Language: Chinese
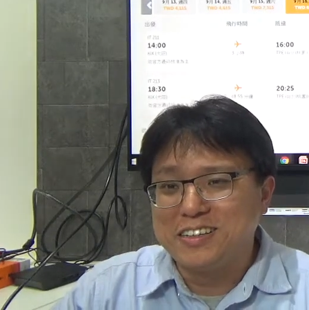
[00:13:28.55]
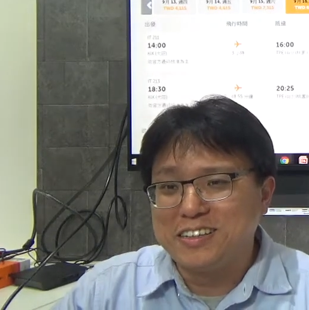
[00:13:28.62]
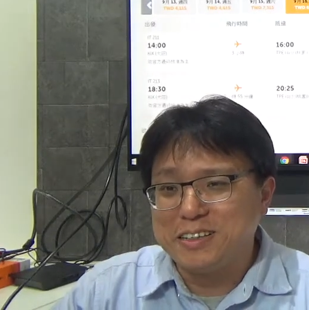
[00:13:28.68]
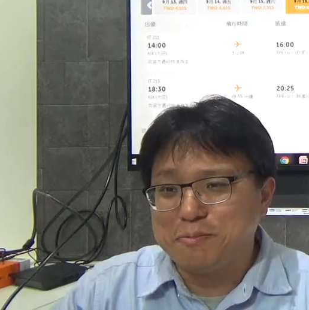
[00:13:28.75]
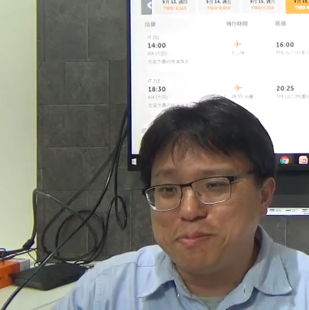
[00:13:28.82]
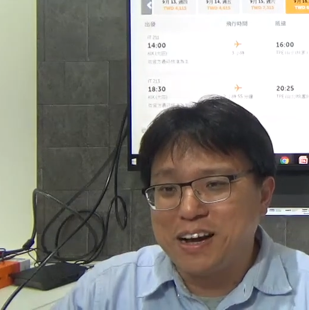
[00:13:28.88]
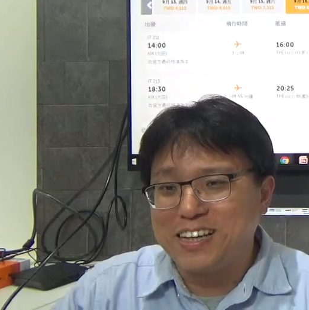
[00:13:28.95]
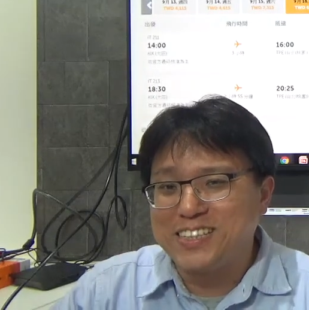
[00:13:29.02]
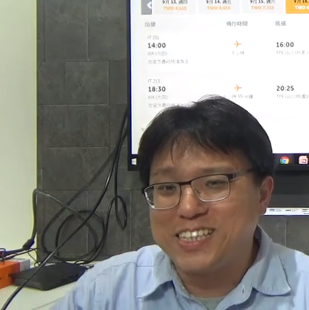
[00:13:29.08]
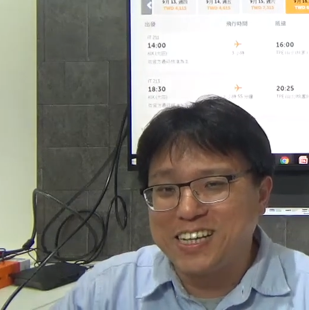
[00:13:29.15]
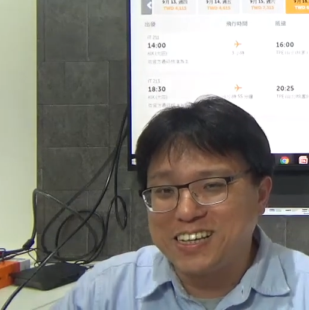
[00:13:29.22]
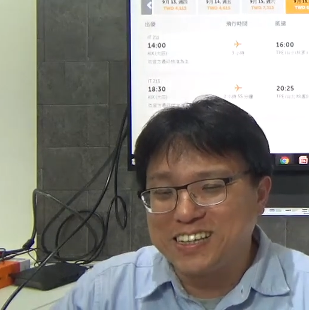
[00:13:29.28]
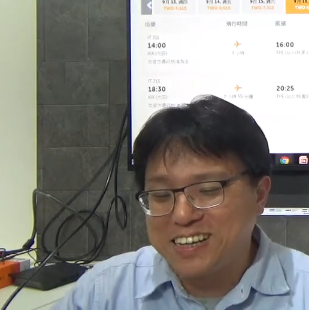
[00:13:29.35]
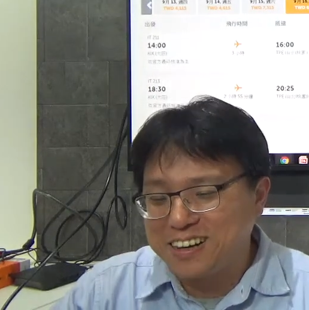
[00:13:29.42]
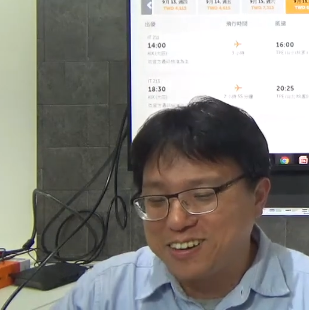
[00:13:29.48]
礼拜
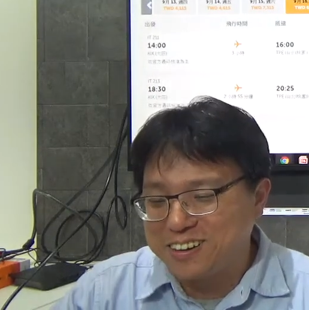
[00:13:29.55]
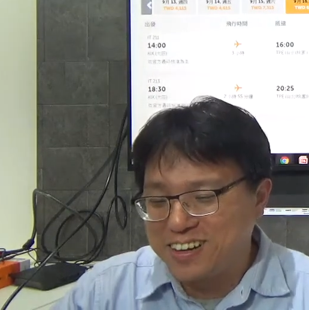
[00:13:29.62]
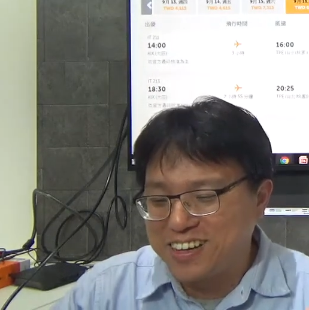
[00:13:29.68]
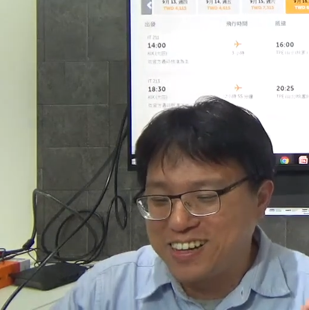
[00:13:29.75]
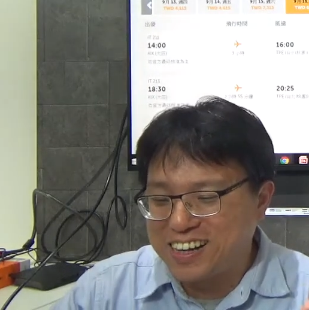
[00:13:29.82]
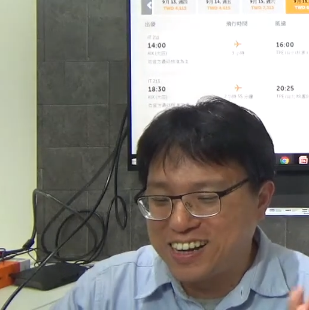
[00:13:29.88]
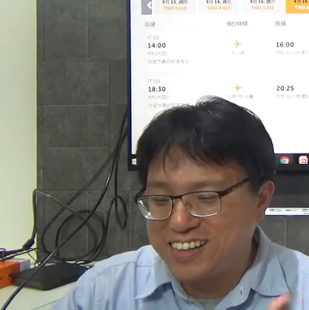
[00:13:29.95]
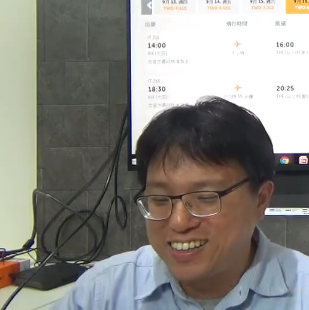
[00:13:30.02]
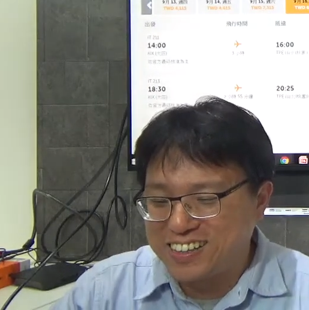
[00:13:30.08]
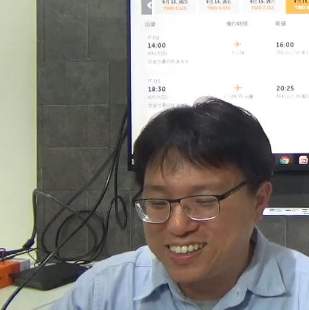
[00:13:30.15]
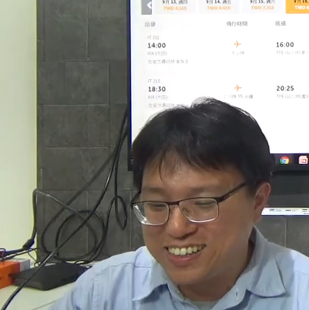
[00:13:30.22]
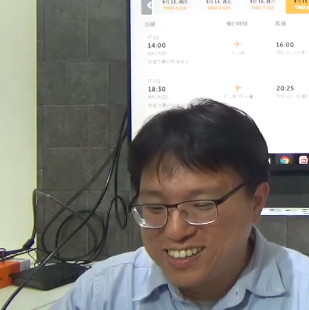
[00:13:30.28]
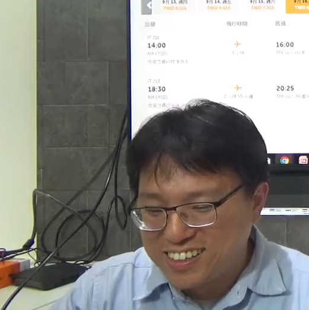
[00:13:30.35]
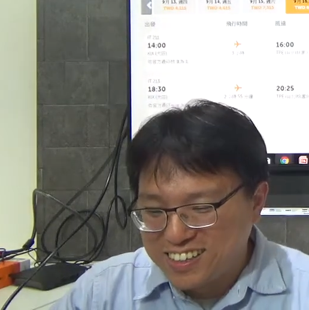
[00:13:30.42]
天回来的，